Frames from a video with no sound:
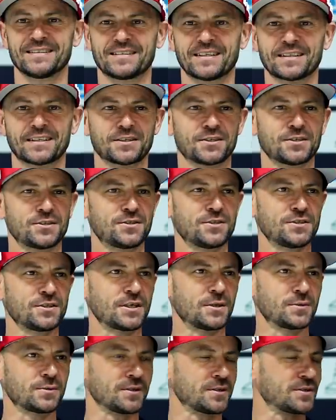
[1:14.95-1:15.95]
Tata się
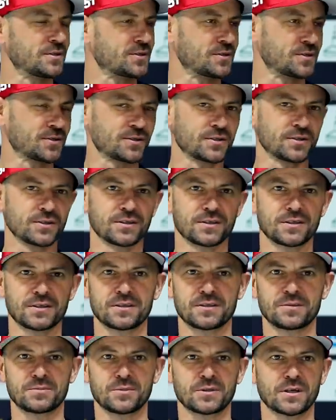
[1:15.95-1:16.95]
ścigał też
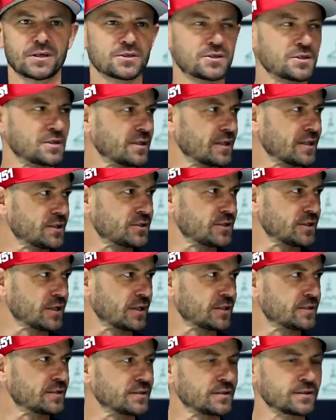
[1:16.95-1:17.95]
bodajże 11
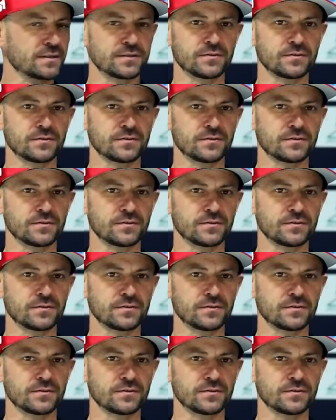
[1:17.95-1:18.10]
lat